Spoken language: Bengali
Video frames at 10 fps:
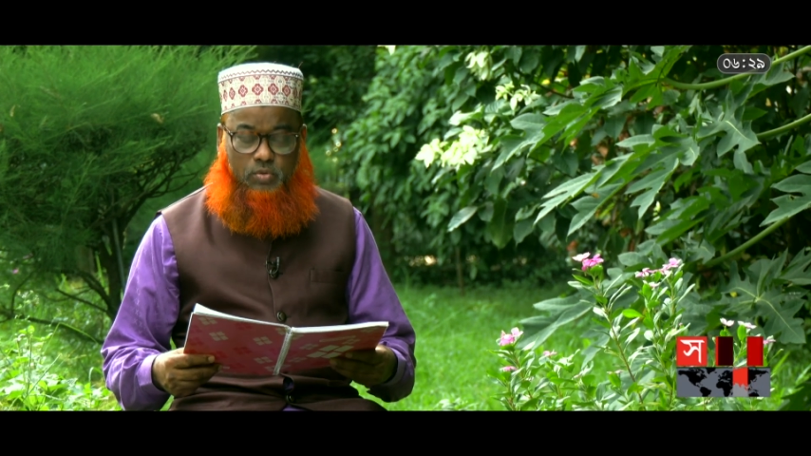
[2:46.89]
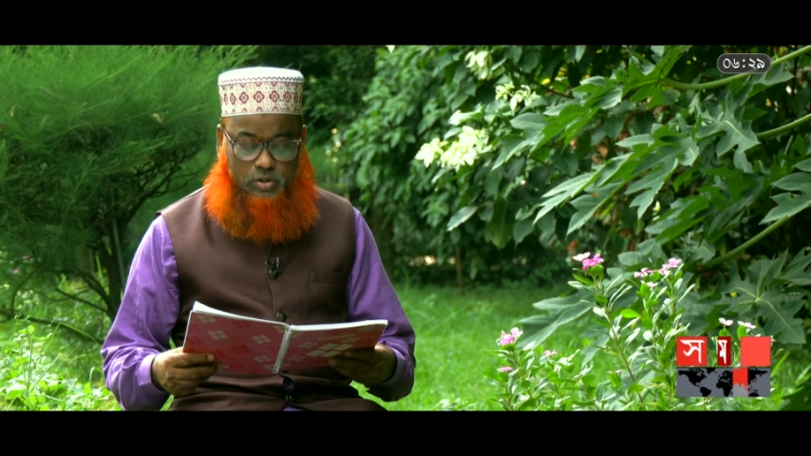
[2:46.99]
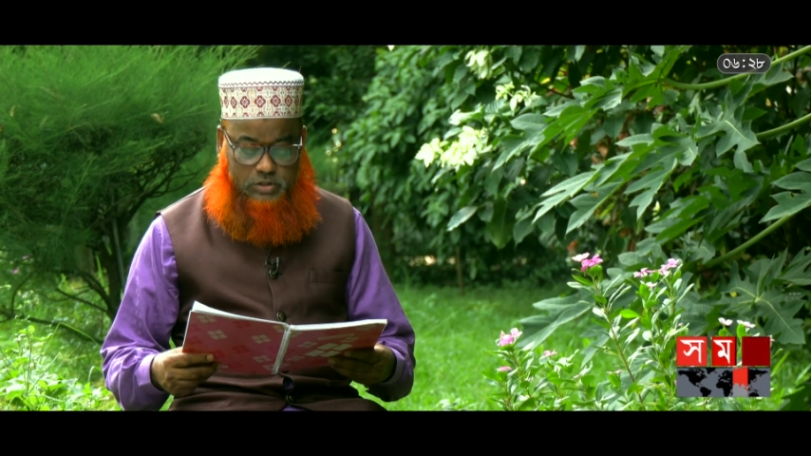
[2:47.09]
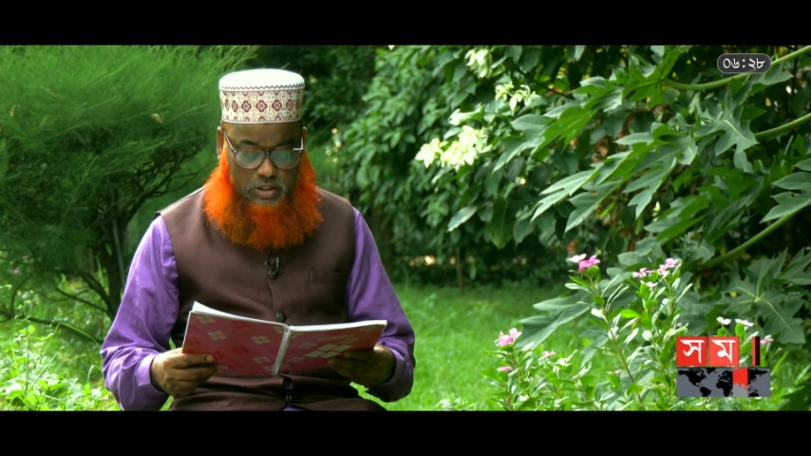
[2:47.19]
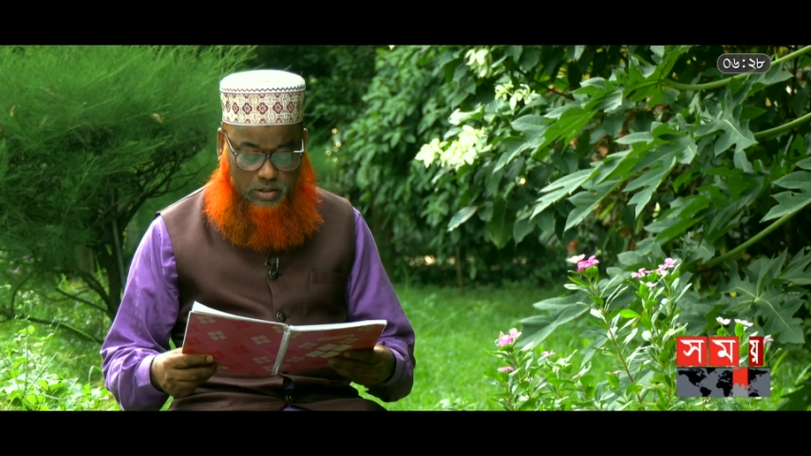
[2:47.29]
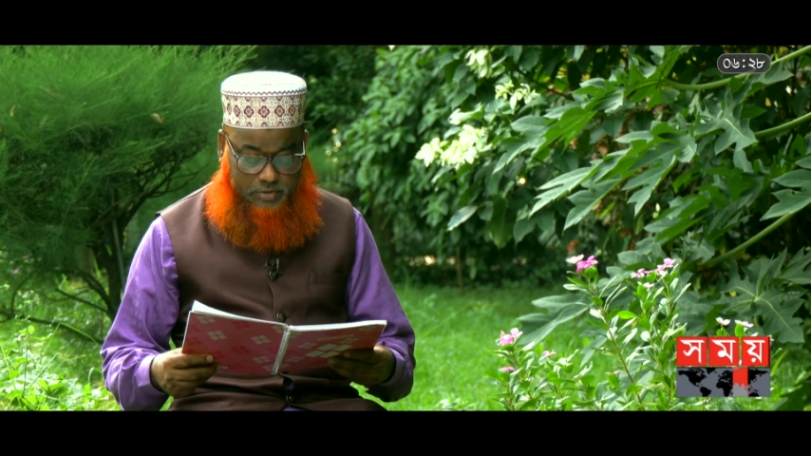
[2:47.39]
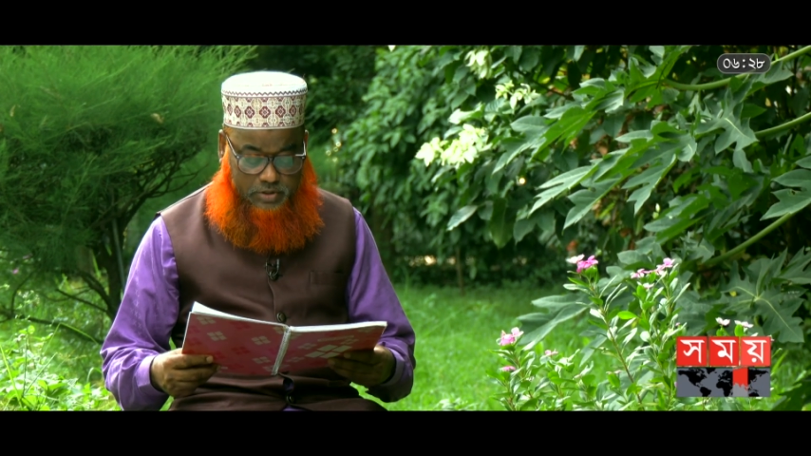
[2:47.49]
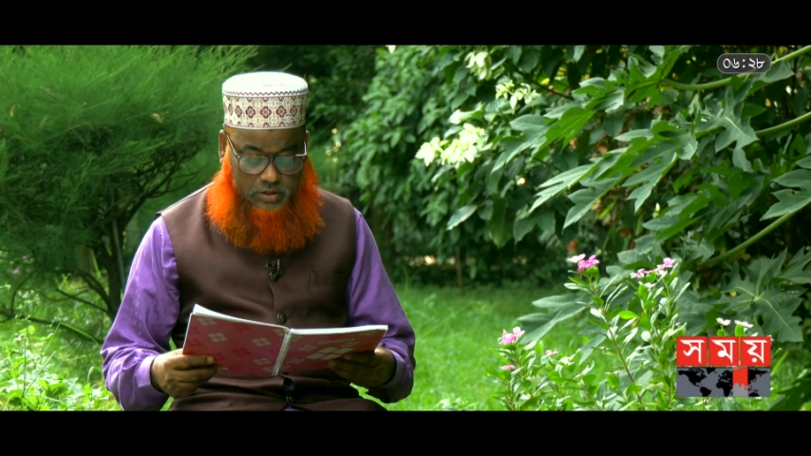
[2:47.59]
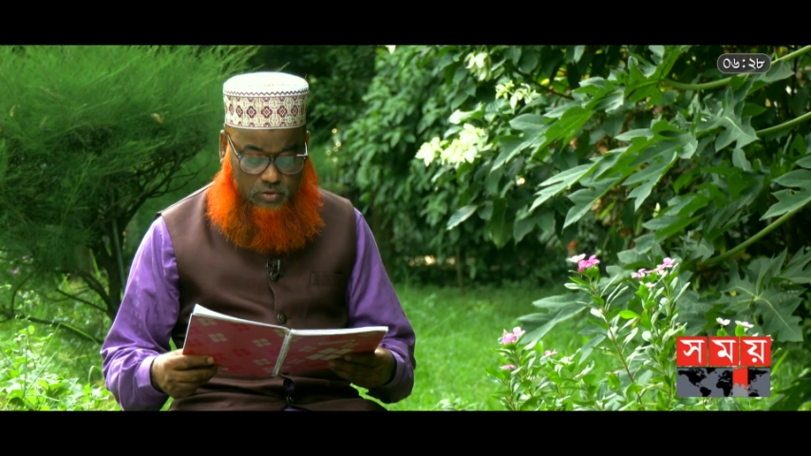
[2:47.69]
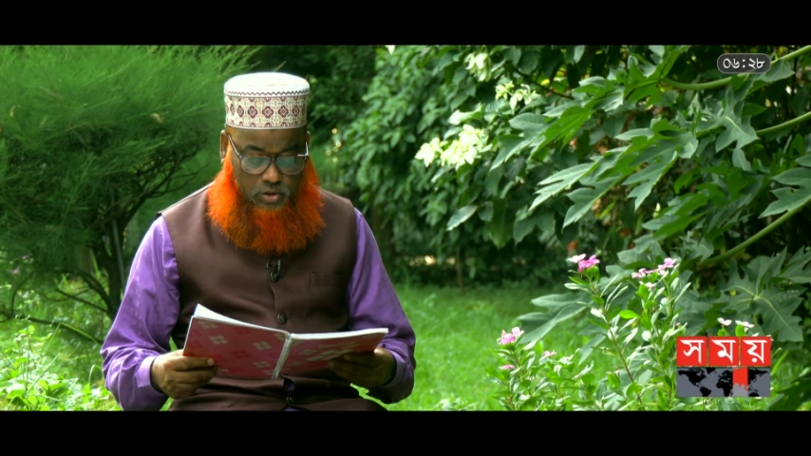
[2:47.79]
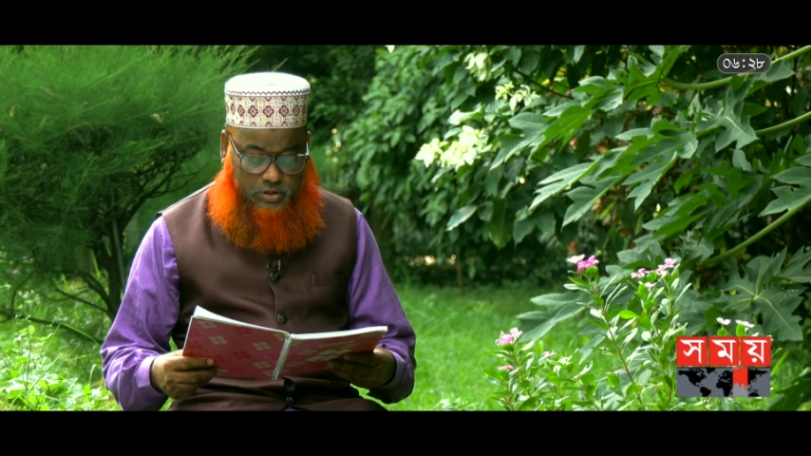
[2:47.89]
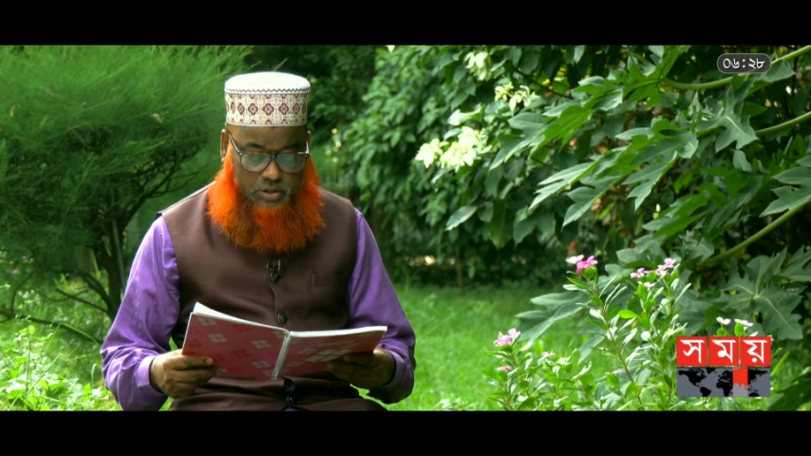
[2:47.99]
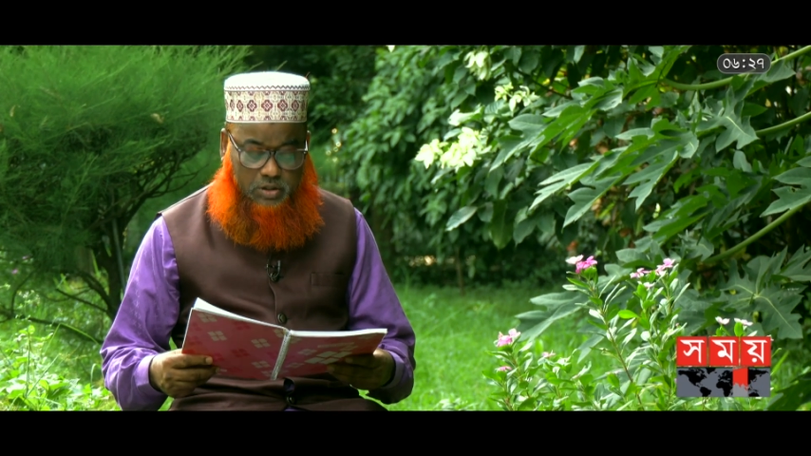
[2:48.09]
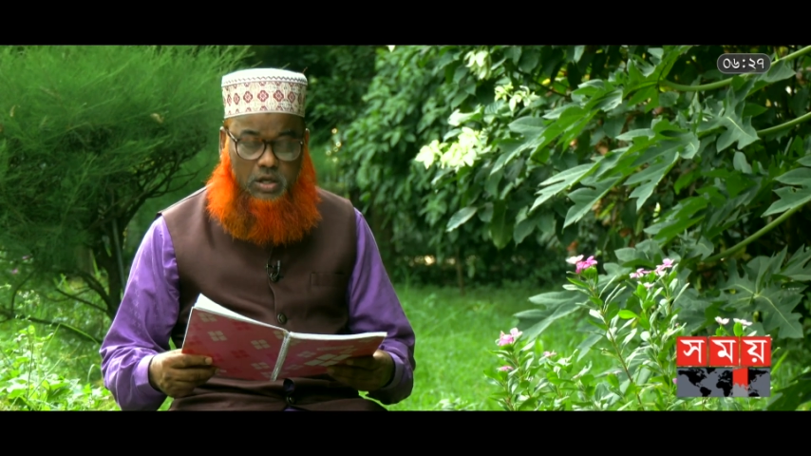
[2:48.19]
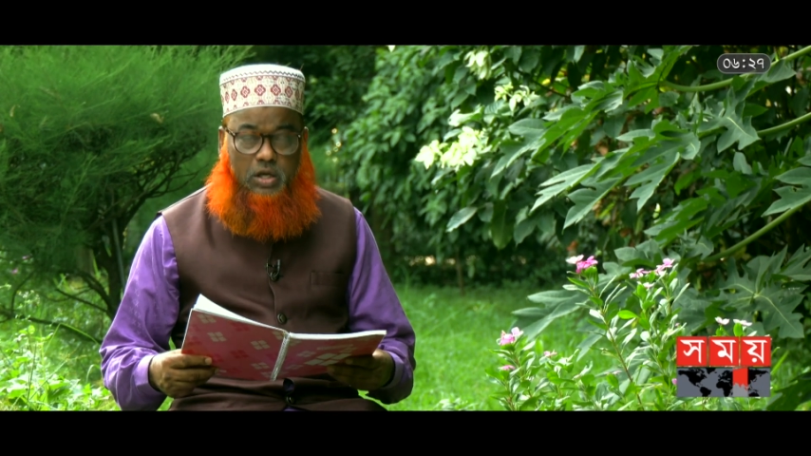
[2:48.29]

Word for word: ওয়াসাল্লাম ইরশাদ করেছেন